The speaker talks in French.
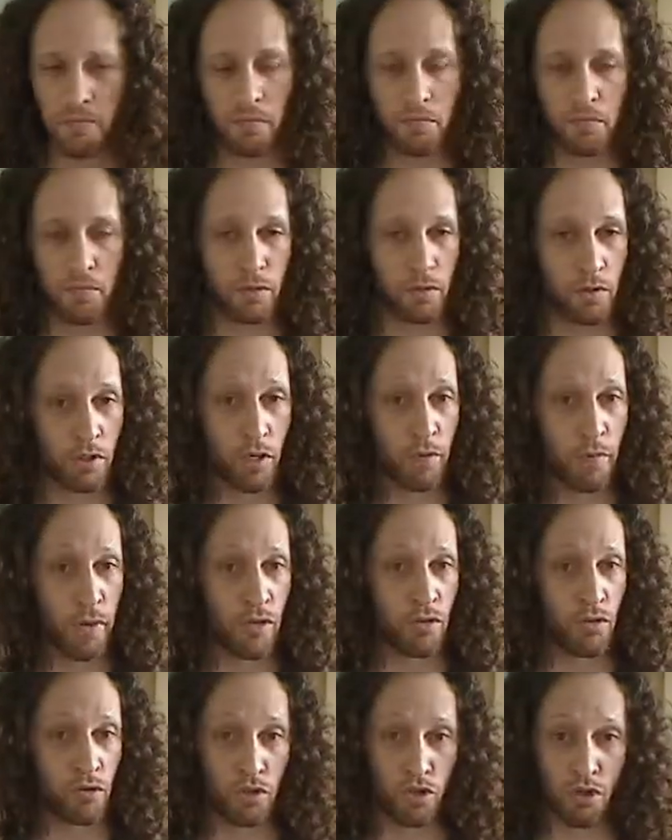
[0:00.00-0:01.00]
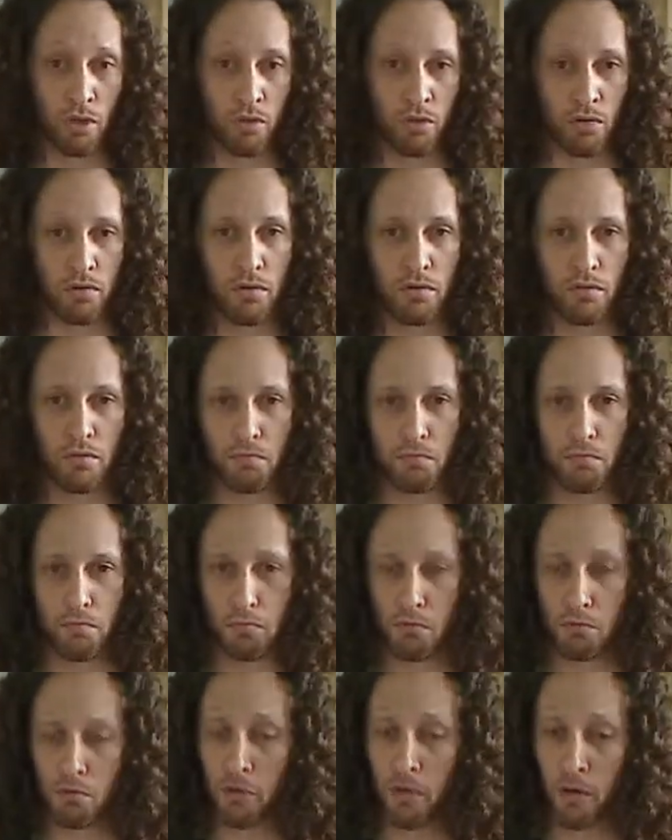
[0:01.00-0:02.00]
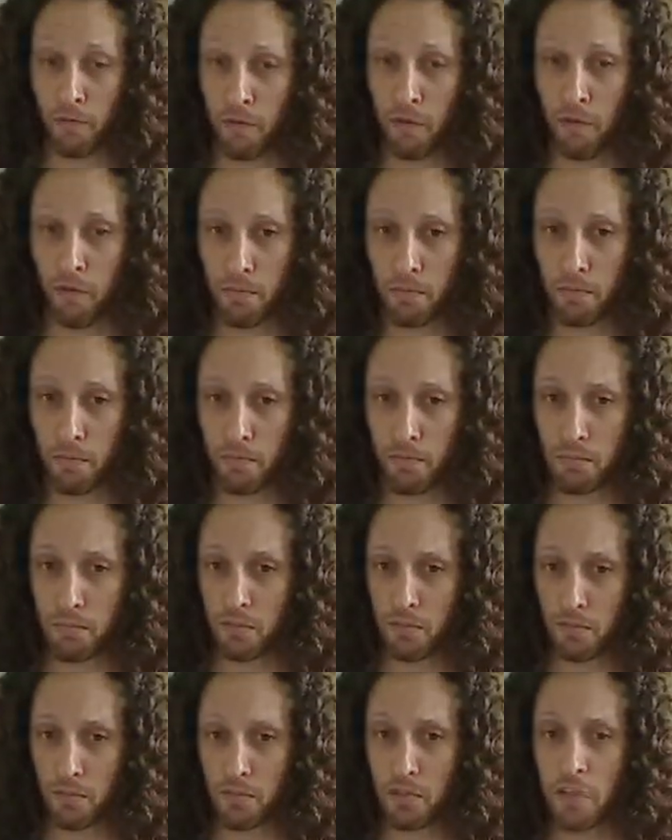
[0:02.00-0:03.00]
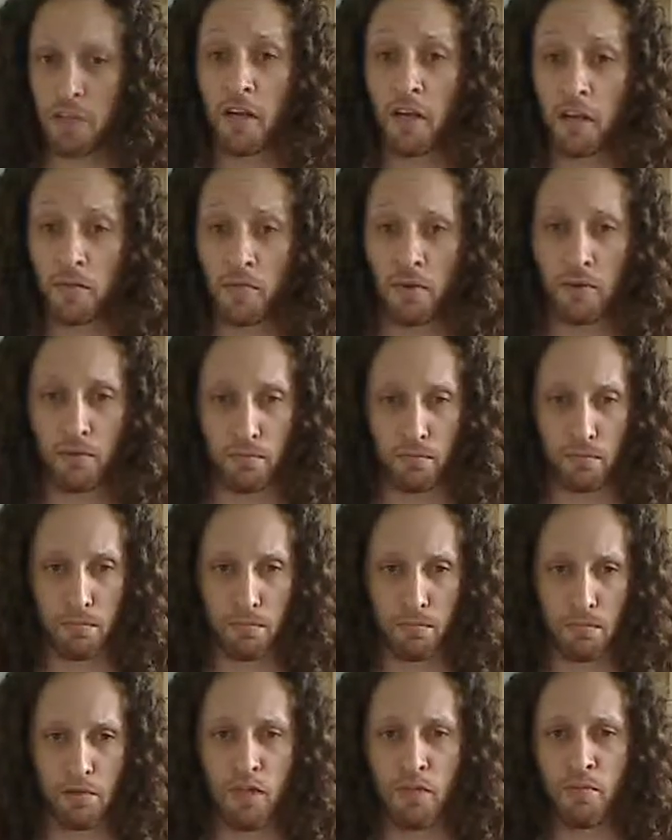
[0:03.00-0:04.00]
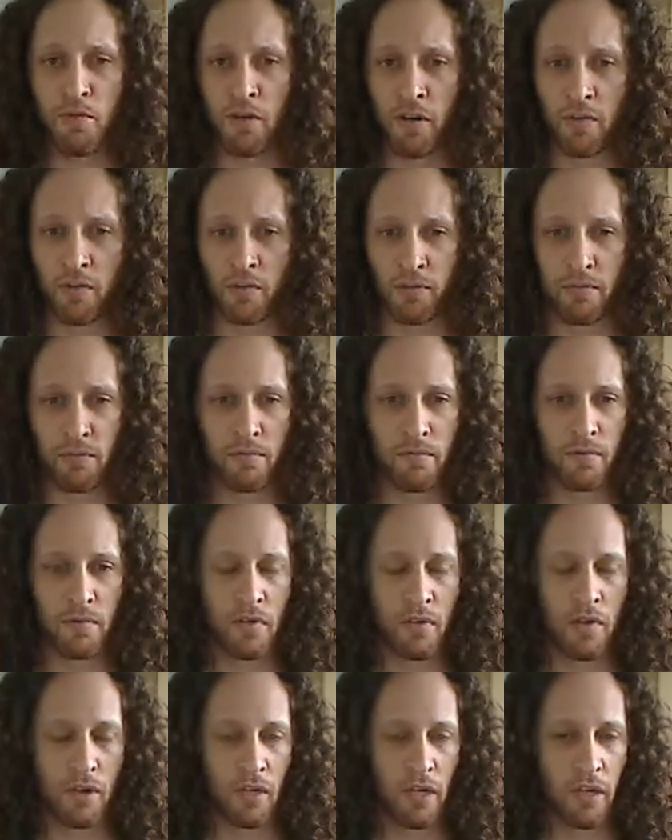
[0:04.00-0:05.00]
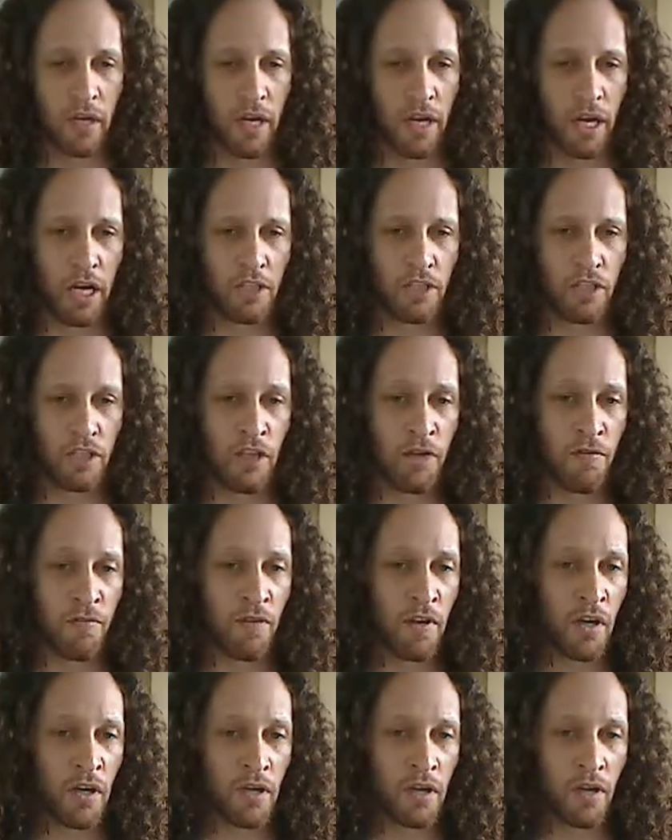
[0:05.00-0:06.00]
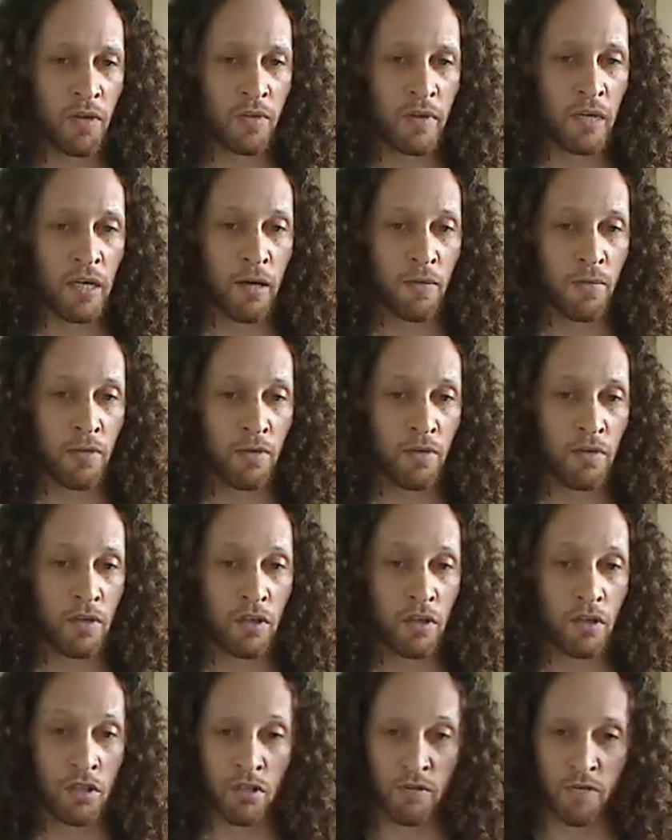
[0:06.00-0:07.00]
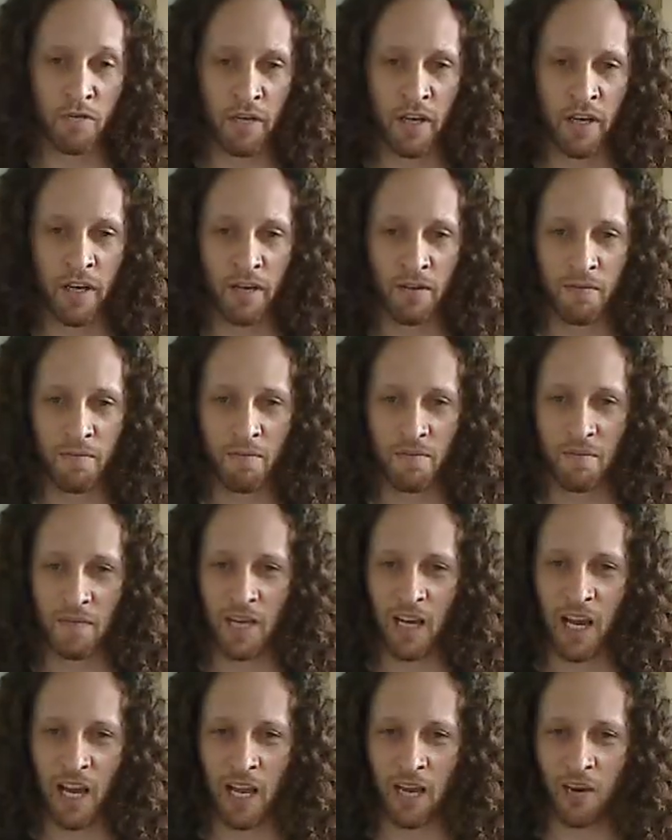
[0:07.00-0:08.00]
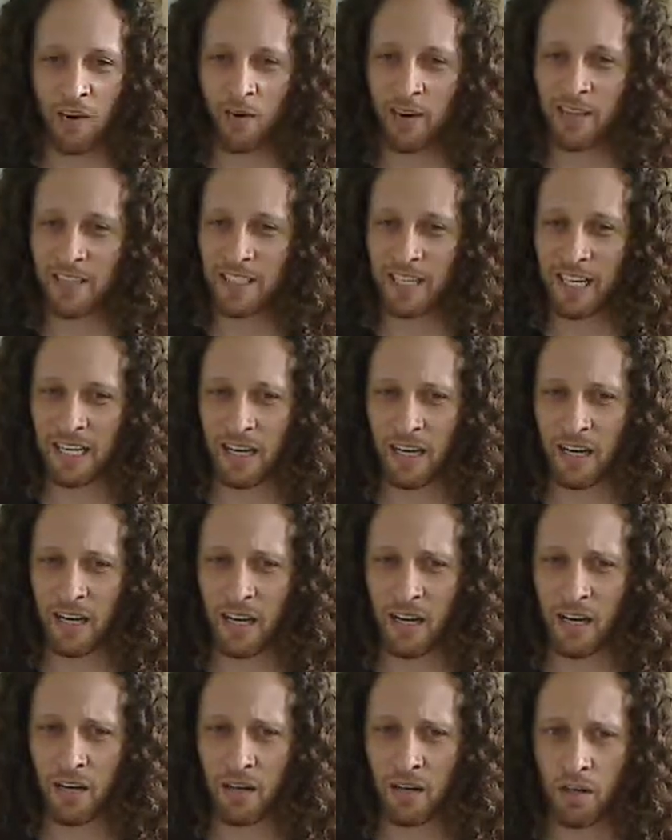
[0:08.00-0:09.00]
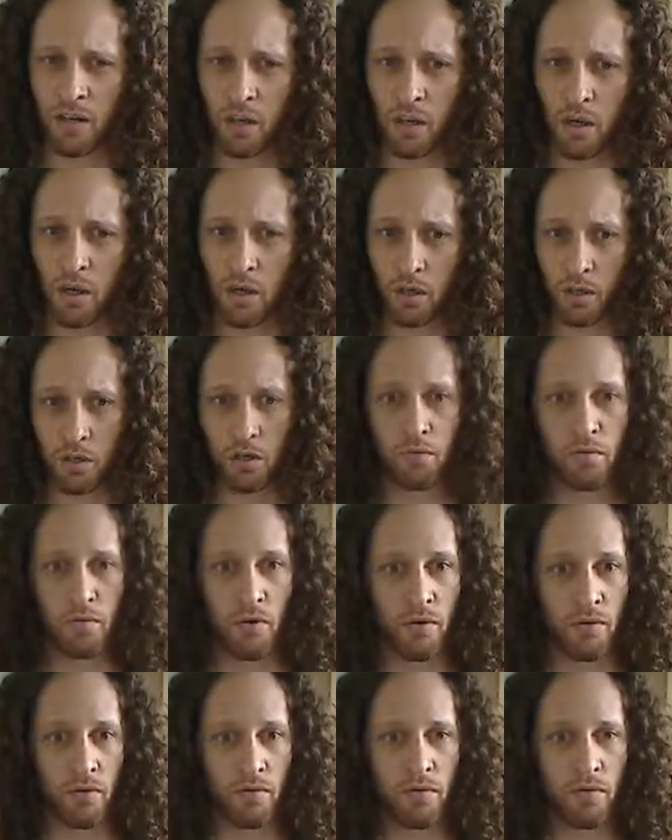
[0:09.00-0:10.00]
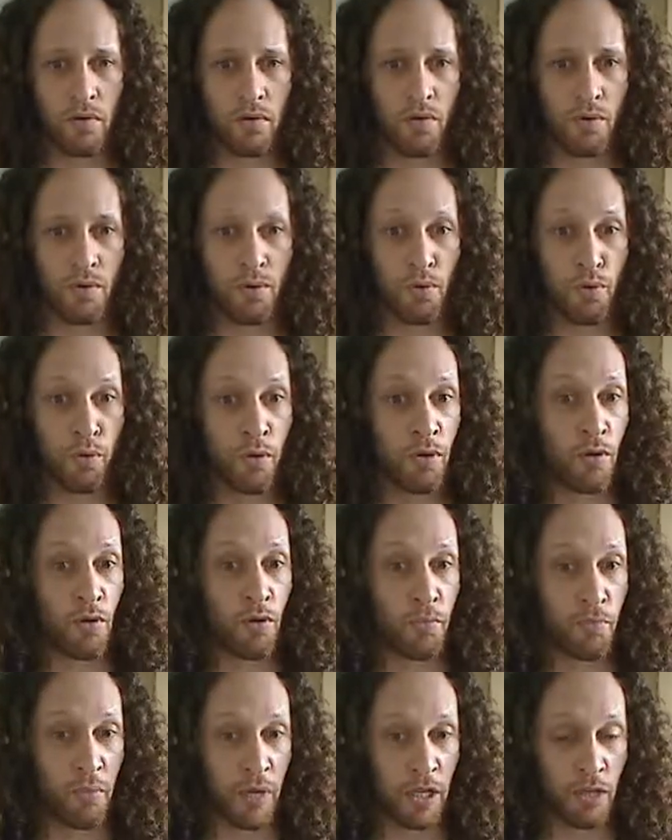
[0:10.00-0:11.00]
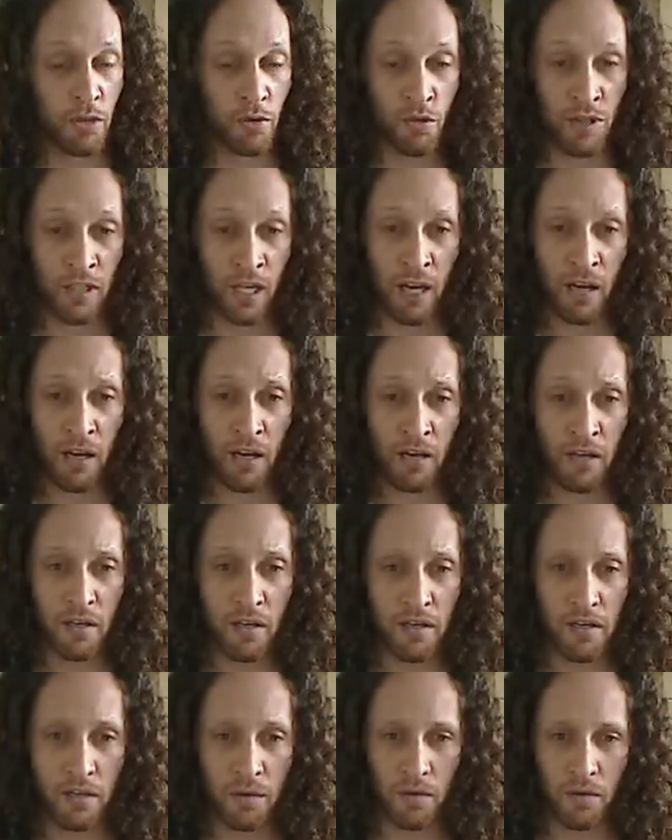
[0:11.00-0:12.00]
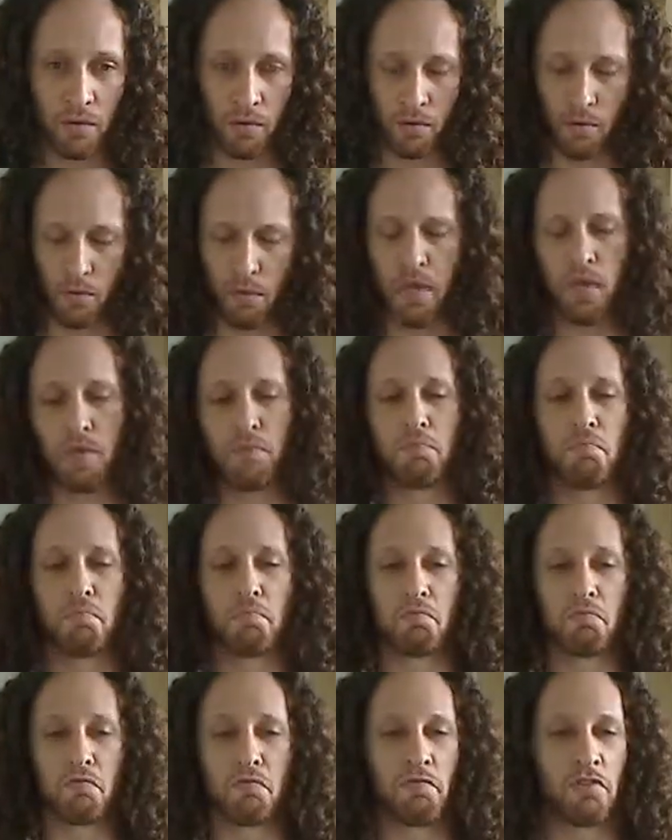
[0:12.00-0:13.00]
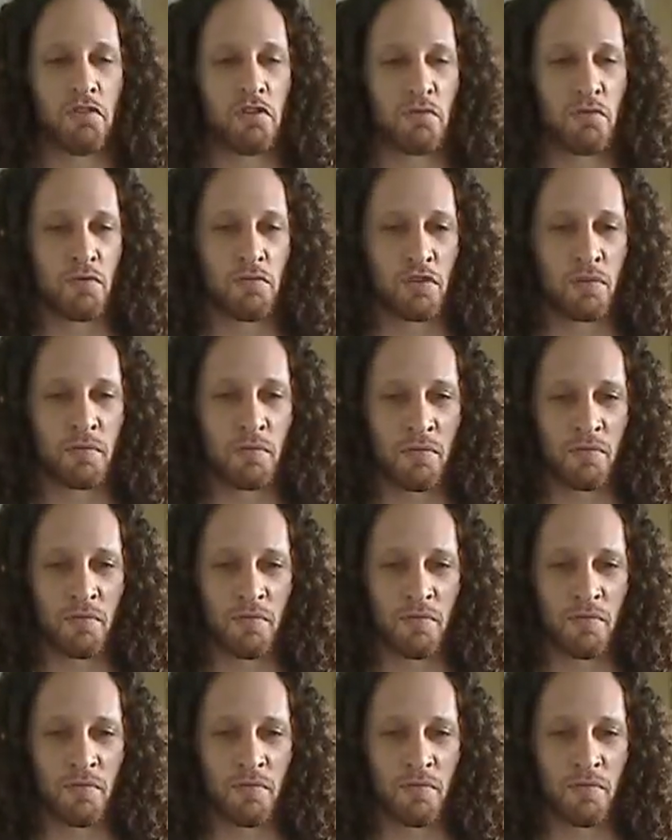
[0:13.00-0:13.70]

ce n'est pas une chose ça vole c'est un avion, c'est mon avion. Et j'étais fier de lui apprendre que je volais. Alors il s'écria, Comment Tu es tombé du ciel Oui, fis-je modestement.